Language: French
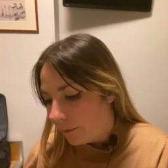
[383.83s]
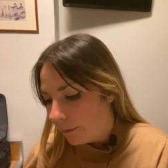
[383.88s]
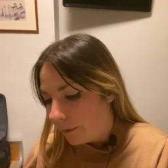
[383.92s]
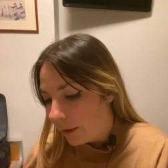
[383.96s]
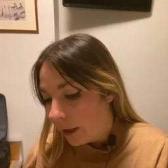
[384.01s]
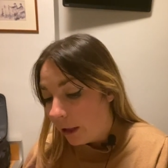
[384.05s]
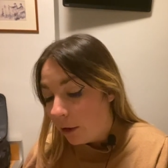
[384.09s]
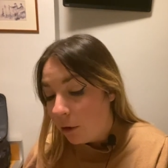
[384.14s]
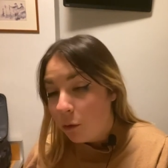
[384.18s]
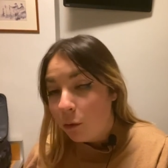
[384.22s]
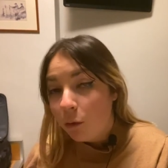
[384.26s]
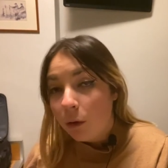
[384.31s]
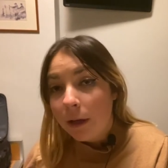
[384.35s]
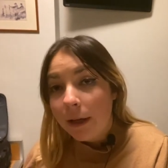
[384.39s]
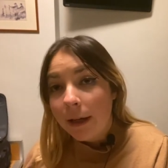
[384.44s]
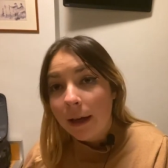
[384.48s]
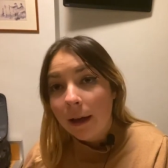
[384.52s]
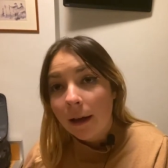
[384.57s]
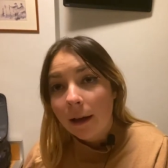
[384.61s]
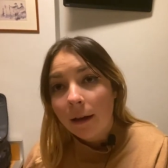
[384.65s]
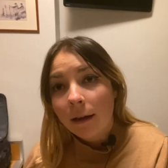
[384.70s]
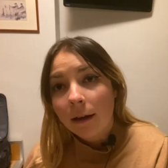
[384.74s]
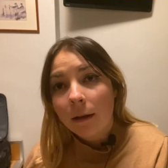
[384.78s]
et
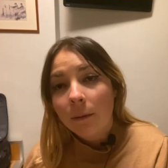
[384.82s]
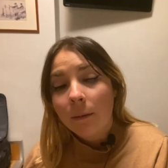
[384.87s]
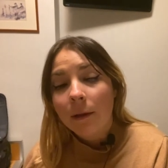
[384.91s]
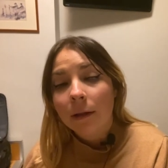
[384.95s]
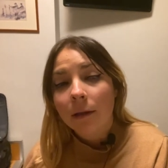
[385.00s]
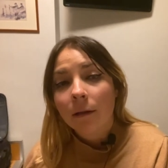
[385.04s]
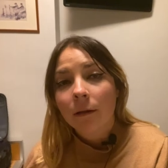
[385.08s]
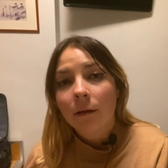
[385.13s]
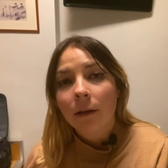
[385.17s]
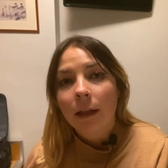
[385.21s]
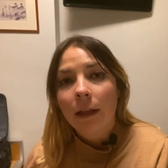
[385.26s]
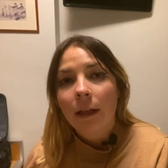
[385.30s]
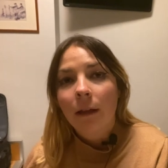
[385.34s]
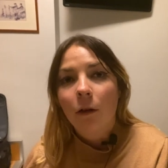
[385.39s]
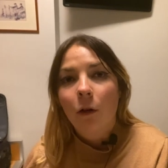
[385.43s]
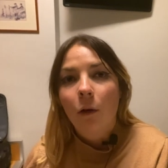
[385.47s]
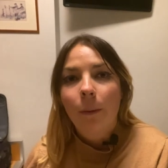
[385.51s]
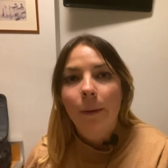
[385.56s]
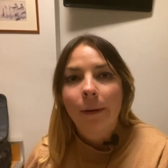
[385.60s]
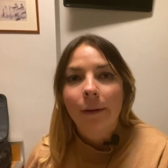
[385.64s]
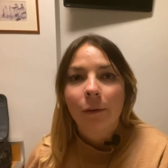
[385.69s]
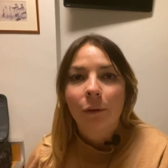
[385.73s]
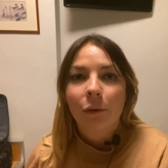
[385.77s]
Yulia eh bien, est
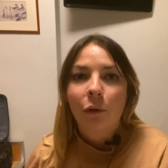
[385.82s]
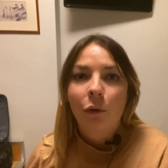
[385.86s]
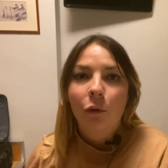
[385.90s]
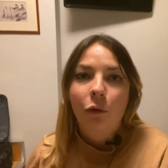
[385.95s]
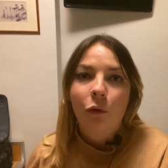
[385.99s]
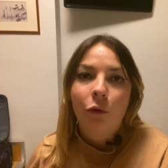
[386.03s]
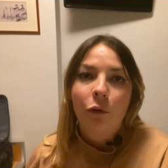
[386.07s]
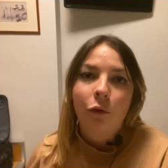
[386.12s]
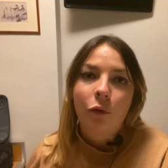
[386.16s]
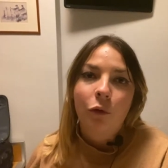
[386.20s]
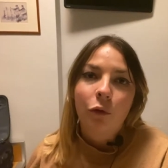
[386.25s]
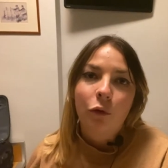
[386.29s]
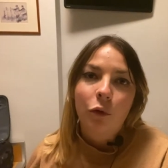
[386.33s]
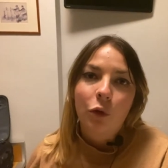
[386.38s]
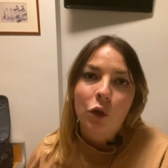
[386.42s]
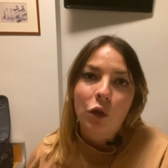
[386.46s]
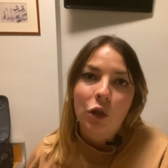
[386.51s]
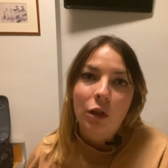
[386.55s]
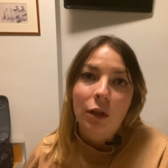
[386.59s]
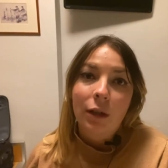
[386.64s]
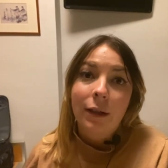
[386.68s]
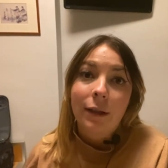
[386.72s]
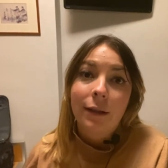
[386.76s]
représentante de
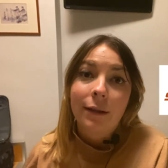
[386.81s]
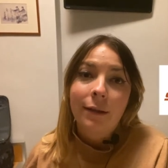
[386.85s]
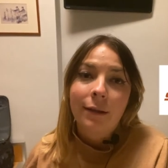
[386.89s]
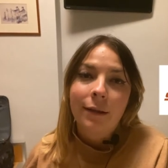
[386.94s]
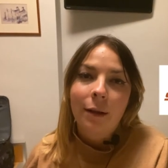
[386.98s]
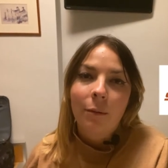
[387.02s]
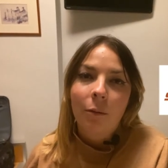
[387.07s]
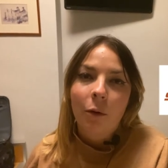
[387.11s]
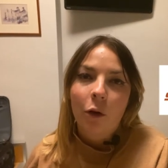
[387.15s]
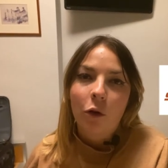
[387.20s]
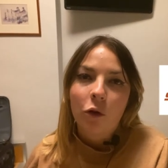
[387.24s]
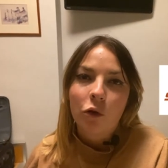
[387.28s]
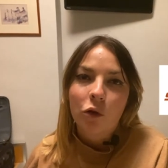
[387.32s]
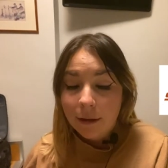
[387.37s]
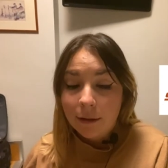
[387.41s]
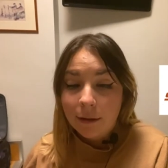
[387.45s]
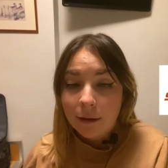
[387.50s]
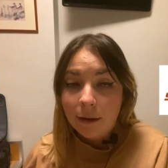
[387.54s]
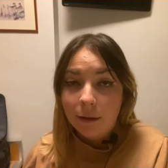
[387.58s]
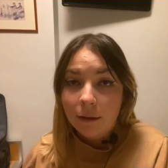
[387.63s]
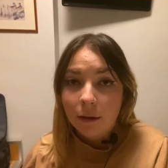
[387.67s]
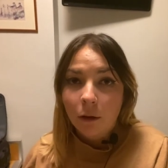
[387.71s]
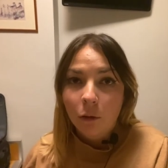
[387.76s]
chez SEMrush.
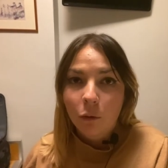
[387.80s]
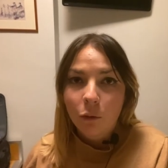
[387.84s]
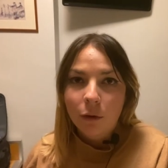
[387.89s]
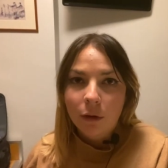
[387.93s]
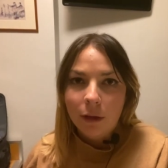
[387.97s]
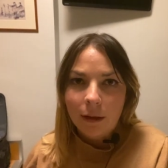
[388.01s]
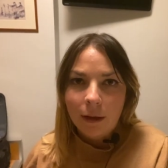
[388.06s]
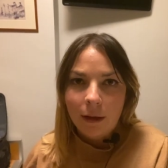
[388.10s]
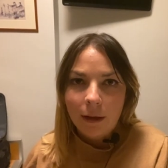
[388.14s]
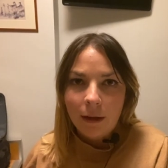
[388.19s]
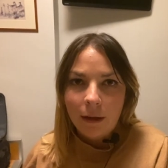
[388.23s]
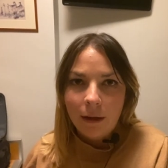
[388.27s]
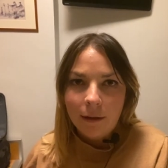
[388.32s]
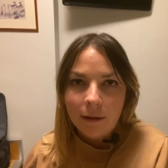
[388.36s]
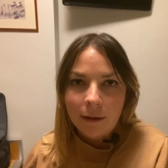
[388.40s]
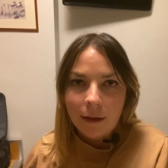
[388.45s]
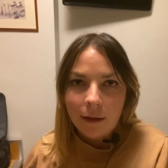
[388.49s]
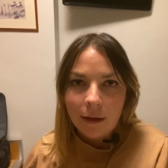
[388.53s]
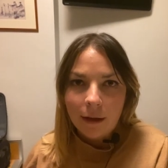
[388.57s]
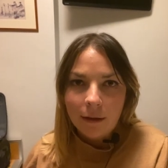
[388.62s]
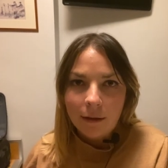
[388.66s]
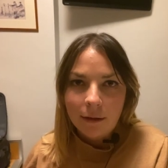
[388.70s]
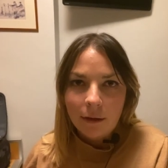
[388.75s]
C'est un outil
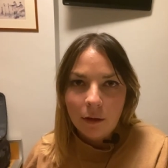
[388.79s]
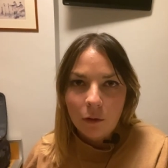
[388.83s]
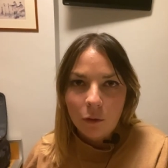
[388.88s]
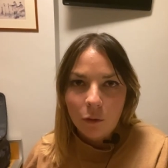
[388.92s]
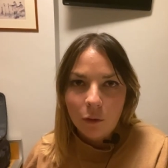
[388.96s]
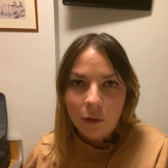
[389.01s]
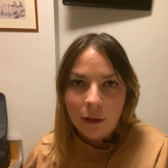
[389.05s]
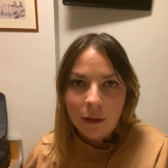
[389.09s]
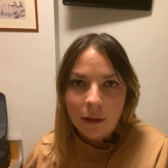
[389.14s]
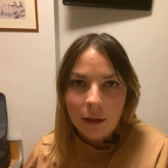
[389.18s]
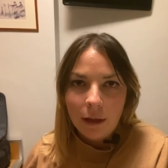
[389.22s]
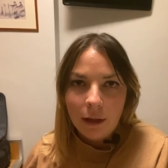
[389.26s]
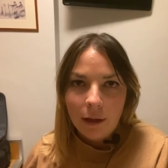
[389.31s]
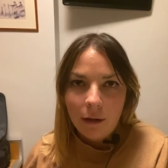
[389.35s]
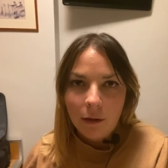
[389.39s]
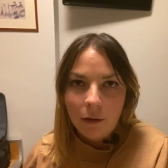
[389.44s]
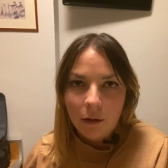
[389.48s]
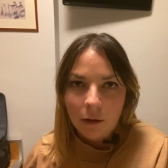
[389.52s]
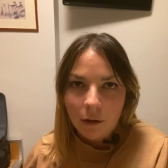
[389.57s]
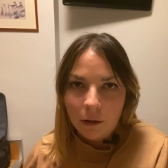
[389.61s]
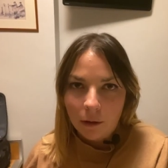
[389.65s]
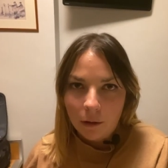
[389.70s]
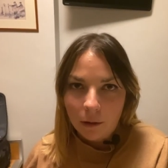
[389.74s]
d'analyse SEO qui est
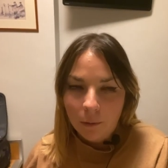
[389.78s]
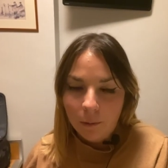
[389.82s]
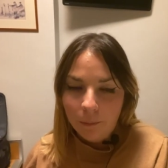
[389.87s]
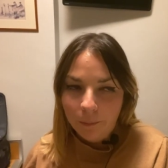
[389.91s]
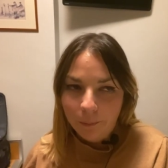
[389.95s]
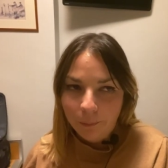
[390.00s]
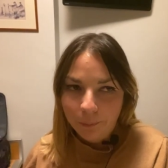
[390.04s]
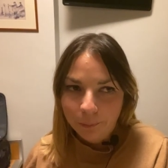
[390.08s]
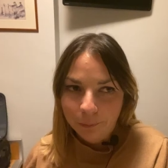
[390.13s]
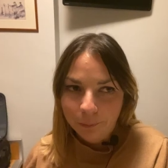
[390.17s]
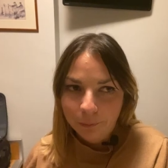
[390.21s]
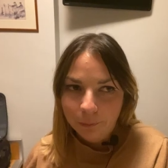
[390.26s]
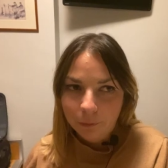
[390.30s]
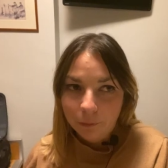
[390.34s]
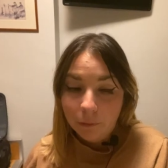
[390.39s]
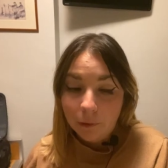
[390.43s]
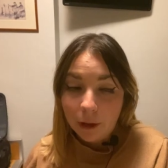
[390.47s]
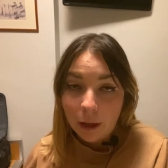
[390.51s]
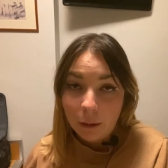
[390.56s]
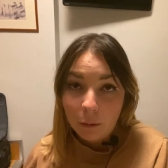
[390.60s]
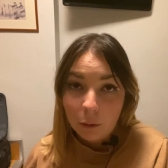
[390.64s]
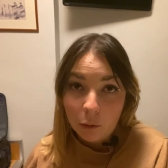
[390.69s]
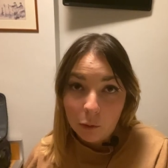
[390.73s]

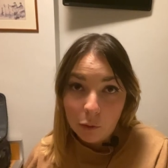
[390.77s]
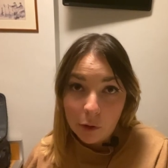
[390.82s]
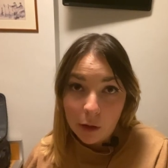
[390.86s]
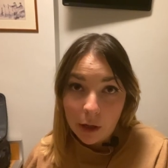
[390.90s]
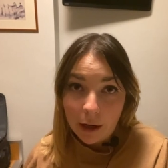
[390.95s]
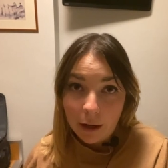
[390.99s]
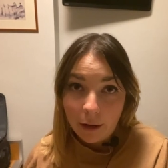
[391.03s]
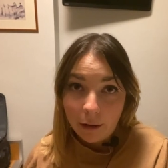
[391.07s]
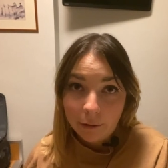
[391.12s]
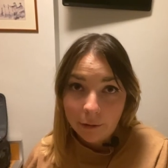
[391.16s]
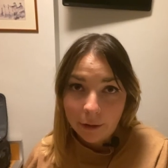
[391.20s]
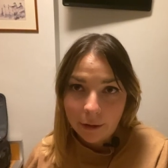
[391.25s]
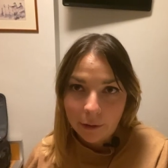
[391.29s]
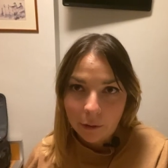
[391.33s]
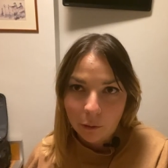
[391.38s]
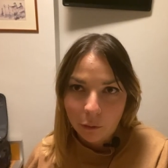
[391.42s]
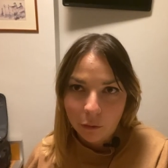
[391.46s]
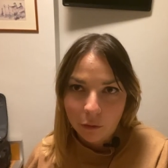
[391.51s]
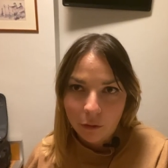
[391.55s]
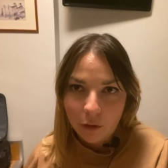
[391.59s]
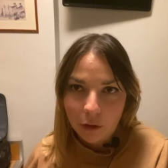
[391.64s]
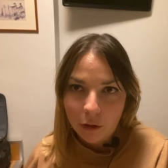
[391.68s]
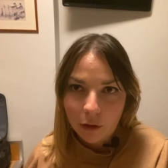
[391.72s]
très populaire, très
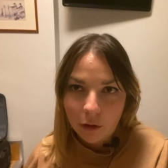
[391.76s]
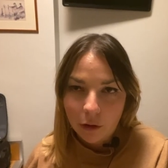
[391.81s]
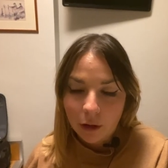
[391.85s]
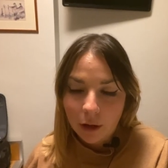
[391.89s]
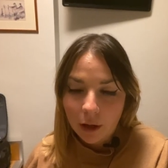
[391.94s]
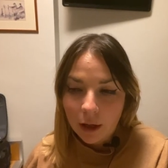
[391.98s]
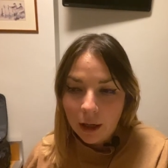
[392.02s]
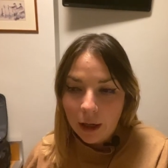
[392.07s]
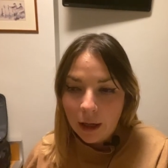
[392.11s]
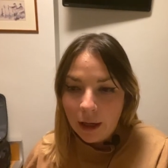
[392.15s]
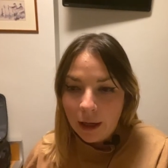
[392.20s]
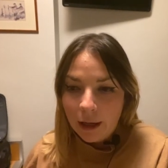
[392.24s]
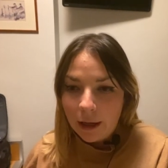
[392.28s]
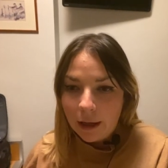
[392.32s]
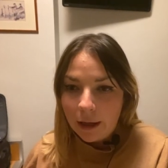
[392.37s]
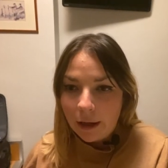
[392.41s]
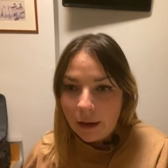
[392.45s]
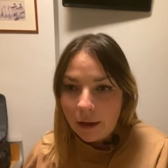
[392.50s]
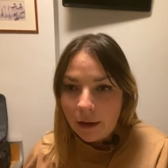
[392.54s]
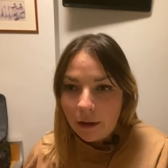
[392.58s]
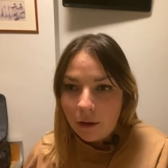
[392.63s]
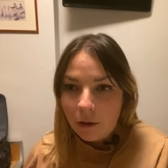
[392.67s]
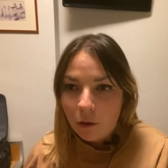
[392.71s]
en vogue
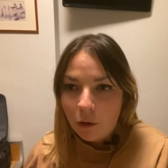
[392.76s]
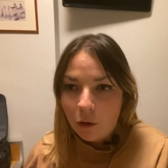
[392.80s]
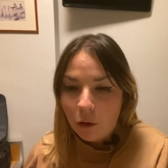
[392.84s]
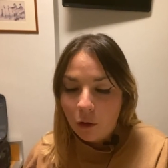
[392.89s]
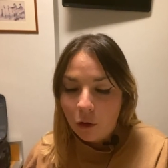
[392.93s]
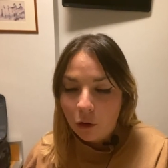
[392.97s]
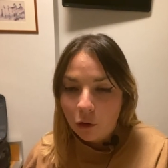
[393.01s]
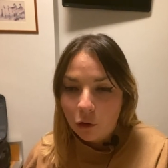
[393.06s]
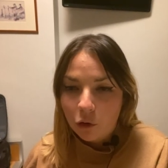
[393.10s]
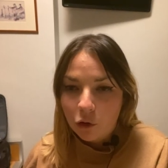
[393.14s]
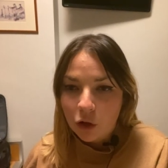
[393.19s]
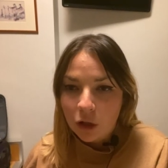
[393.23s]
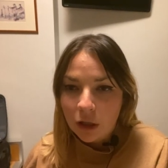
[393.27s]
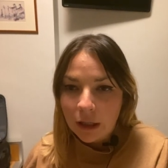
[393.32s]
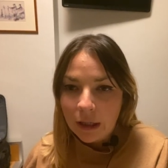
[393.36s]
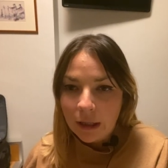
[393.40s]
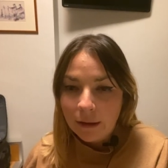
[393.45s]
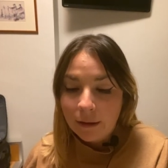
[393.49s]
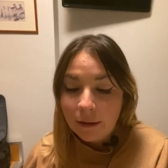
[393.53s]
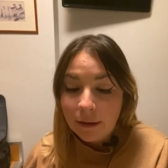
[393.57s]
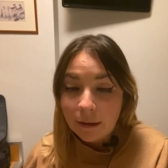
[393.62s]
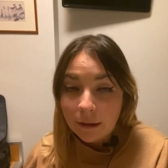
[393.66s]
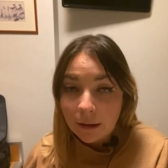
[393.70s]
et que j'ai
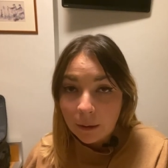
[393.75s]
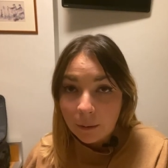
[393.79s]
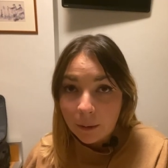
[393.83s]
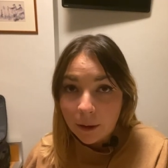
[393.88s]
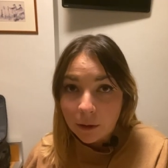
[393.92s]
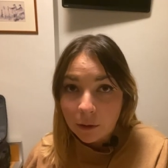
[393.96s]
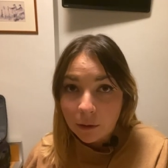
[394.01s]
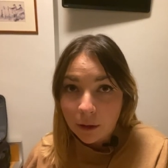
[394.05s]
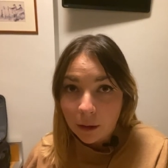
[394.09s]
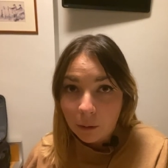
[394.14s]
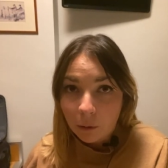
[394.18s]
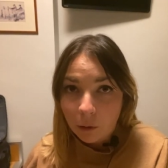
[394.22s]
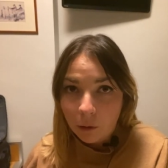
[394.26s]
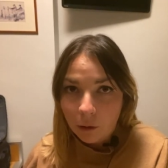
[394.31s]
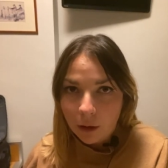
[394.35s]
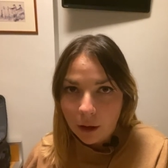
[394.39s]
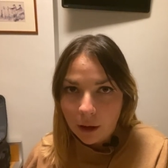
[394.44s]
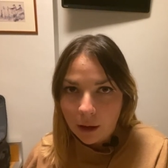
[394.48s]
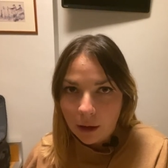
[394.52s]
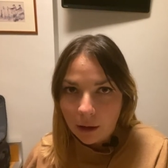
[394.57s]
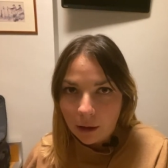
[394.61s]
testé personnellement